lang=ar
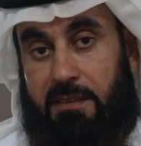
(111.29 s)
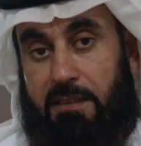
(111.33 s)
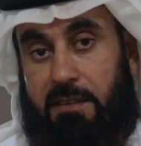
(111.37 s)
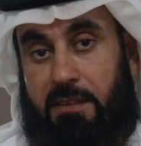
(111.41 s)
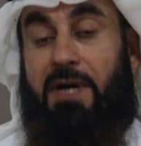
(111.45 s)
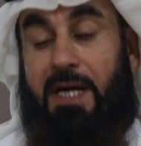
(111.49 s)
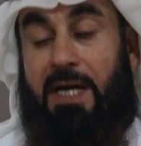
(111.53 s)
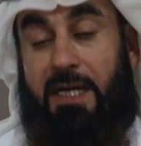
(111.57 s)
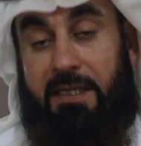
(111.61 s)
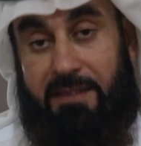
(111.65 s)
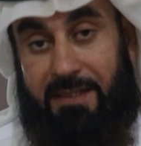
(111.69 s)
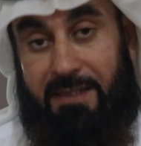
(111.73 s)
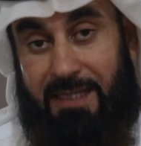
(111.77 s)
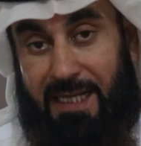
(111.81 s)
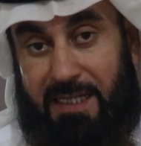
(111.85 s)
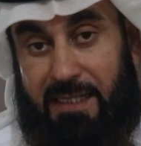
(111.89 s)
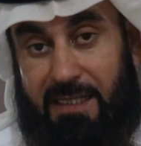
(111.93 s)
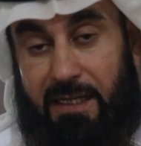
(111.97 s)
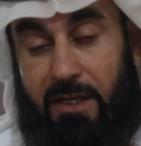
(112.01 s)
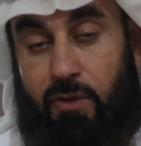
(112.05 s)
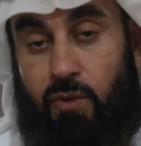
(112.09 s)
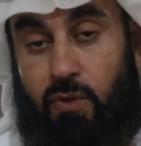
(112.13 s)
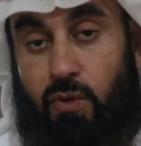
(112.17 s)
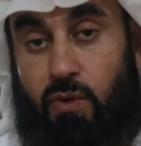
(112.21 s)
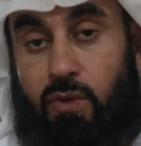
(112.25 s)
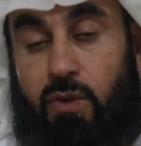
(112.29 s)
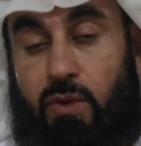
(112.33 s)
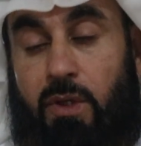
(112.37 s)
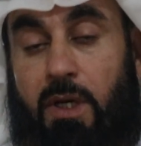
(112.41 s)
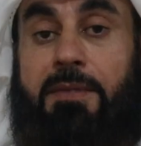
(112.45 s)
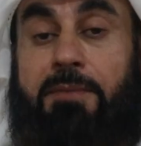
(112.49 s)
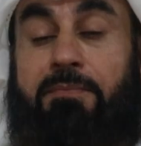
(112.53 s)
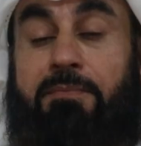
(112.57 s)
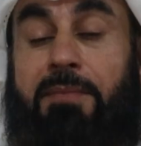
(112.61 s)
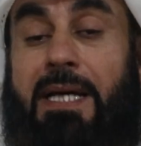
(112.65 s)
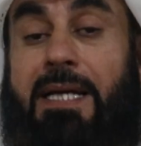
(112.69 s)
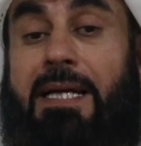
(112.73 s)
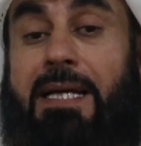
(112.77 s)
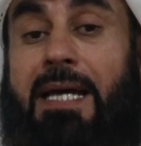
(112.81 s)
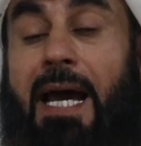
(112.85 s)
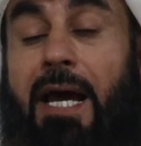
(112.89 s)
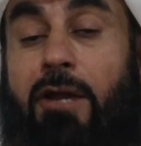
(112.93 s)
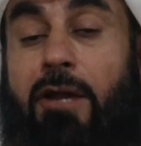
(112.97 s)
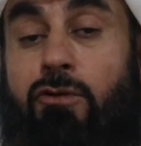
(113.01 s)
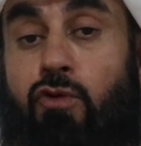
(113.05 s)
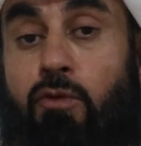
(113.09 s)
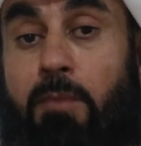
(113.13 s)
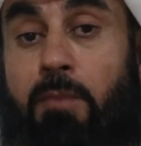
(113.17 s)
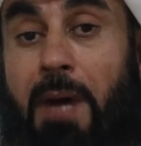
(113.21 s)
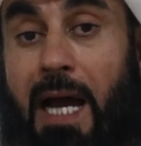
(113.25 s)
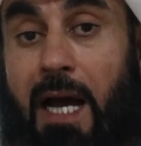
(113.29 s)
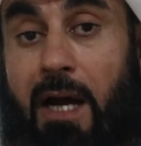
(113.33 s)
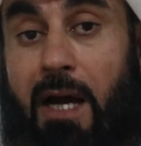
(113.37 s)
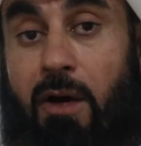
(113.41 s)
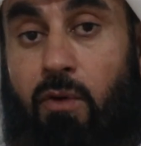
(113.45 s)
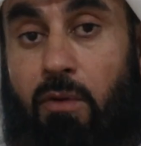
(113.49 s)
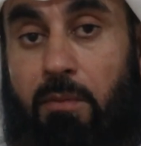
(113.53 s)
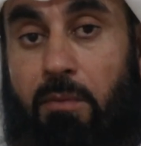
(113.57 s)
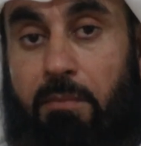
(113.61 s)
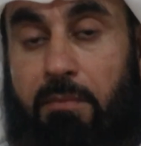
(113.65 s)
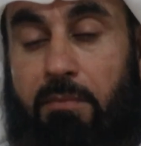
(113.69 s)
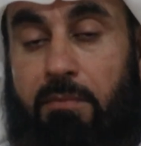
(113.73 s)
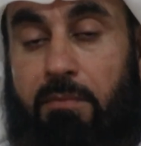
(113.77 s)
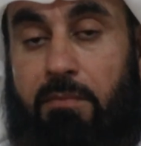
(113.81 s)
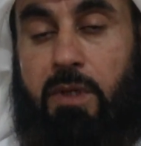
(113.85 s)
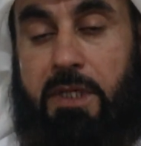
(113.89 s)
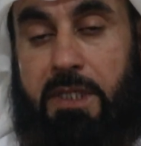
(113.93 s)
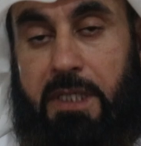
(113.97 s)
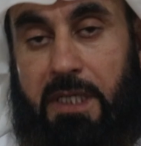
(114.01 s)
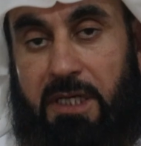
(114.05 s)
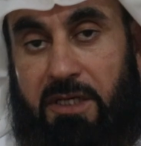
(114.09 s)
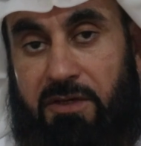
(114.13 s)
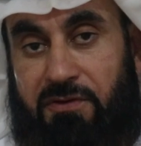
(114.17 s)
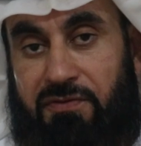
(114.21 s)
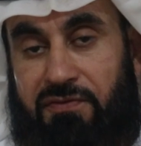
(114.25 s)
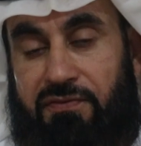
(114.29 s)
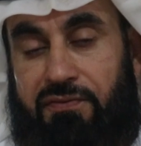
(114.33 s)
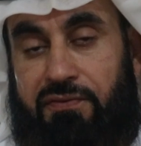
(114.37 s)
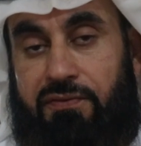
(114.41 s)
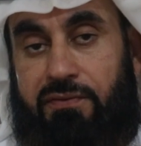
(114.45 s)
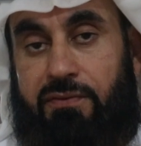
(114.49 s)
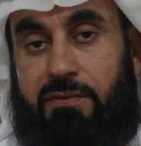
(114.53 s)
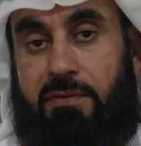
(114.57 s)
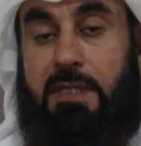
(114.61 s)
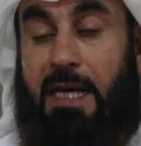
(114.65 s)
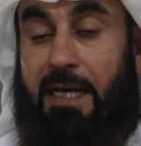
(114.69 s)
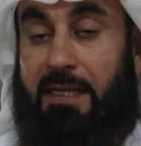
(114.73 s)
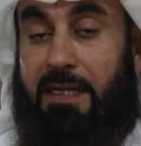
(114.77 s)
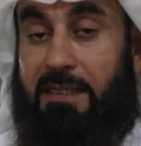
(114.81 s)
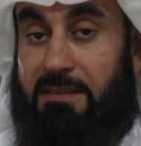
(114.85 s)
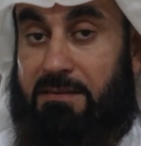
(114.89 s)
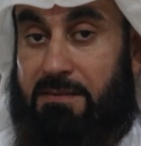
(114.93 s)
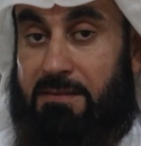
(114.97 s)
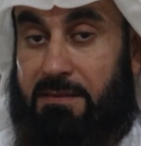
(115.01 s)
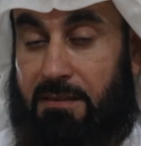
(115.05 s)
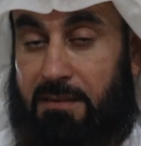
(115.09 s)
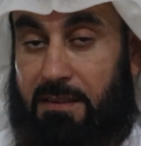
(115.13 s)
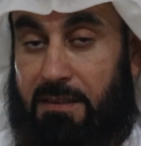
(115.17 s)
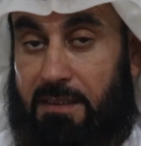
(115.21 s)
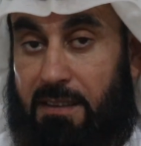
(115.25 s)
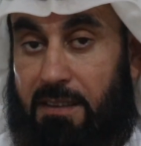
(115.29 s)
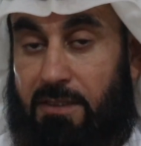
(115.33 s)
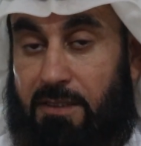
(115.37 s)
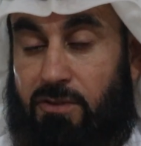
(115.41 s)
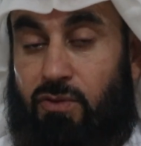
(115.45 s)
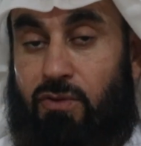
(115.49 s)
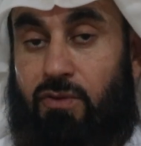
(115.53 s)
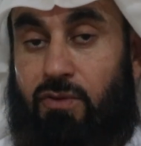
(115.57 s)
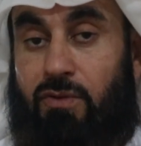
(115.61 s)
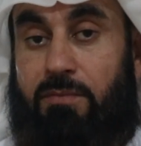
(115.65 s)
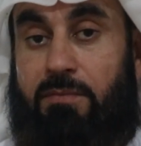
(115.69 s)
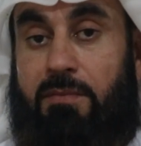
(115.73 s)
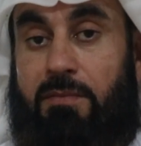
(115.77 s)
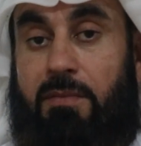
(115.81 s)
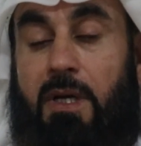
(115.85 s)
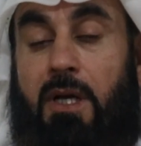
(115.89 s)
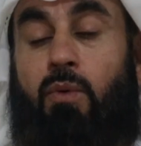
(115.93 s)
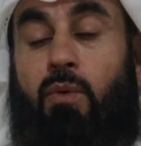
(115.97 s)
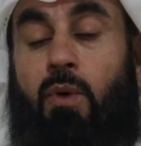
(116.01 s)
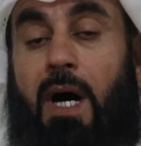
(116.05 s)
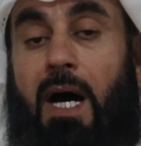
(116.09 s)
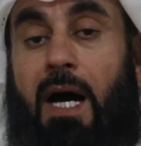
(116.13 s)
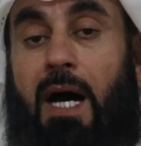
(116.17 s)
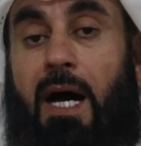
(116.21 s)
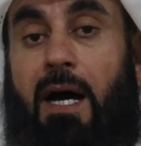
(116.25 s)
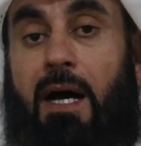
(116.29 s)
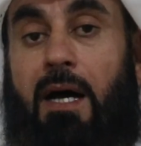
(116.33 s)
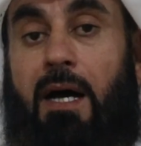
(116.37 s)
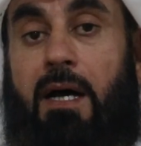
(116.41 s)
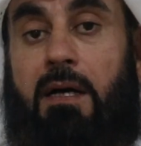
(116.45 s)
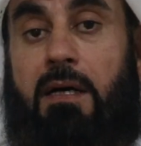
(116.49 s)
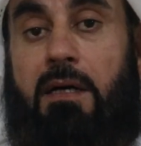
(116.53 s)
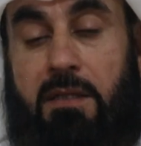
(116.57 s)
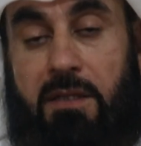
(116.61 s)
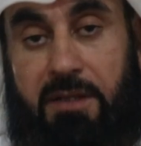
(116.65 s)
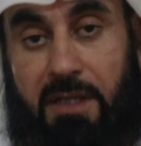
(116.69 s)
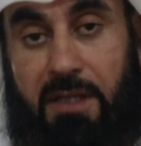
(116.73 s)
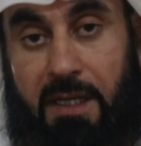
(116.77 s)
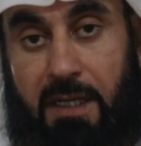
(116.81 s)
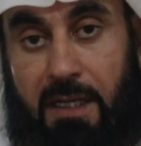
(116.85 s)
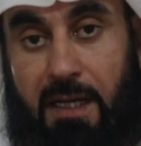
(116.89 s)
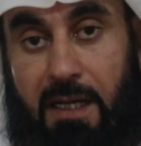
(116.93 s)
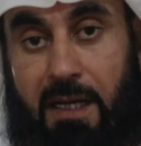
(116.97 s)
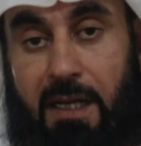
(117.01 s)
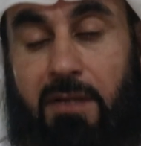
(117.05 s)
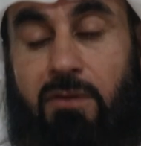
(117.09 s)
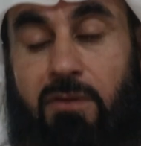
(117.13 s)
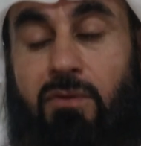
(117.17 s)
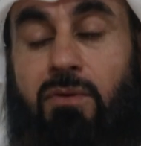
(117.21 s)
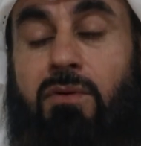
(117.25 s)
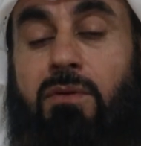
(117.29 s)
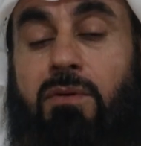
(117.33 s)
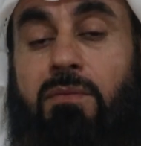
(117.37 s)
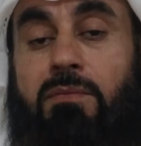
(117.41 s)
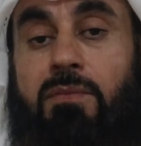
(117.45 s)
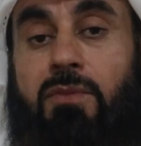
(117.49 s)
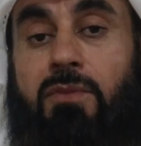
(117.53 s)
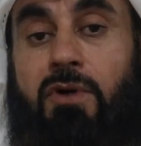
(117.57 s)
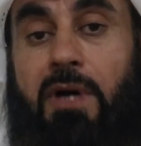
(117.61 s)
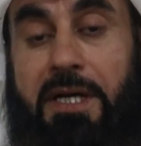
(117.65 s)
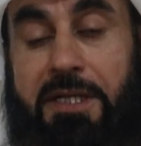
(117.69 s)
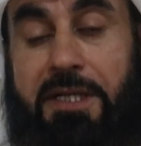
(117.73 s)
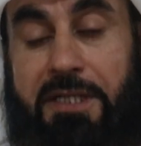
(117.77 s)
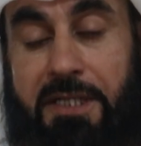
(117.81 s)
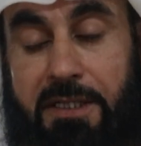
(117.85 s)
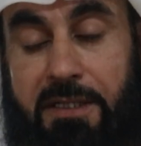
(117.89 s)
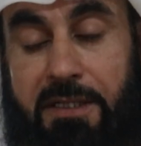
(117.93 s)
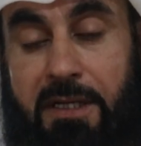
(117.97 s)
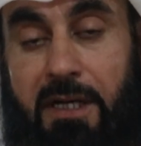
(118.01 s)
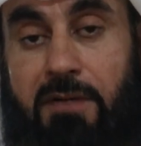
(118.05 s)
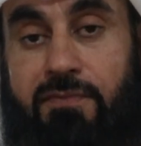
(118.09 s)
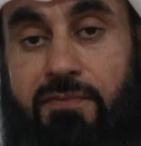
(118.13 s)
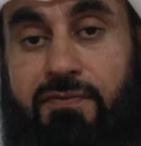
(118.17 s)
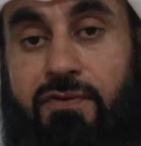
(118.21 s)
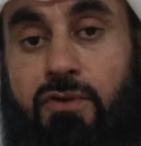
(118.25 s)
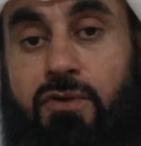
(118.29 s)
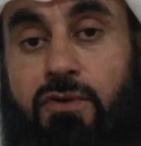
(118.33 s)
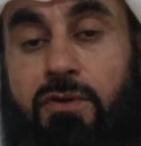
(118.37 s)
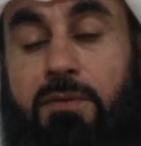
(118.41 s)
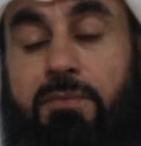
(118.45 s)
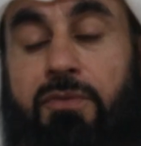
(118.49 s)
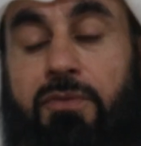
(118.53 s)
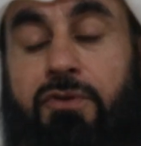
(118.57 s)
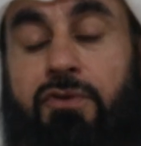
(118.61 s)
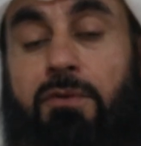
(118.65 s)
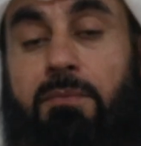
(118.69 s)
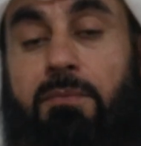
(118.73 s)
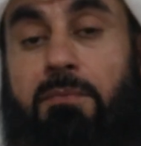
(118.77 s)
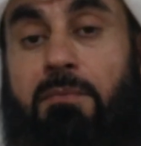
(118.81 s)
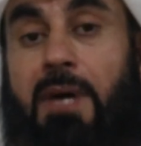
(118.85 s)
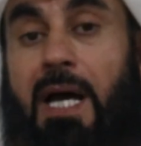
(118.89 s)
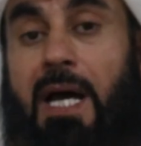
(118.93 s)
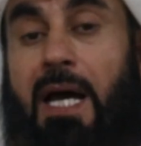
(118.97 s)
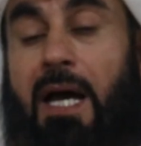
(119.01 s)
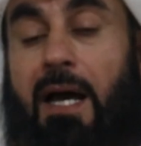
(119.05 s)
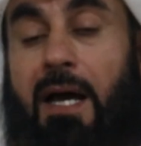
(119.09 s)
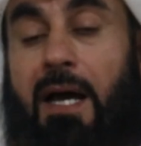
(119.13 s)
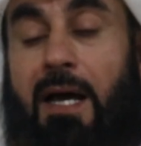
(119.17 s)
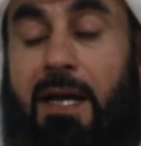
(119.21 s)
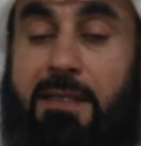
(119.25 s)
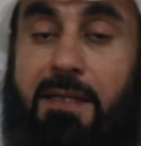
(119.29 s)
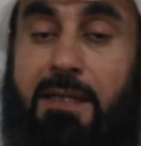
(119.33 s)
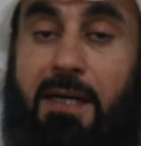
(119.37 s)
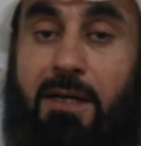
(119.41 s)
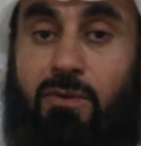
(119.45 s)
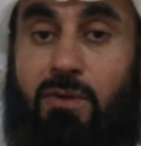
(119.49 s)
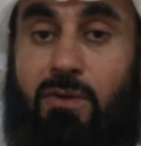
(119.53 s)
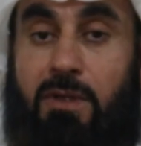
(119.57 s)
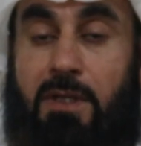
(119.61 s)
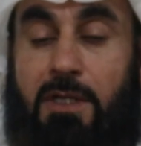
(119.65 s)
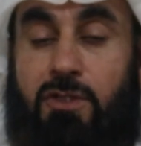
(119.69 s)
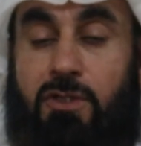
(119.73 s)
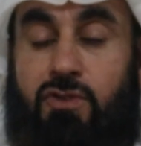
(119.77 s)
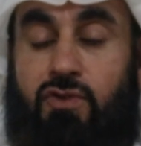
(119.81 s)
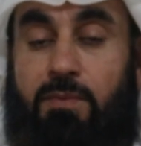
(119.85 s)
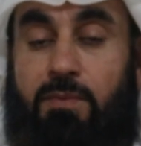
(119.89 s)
فقد ذكروا ممن كانوا معهم وكيف كانت طريقتهم وضلالهم وانحرافهم ثم هداه الله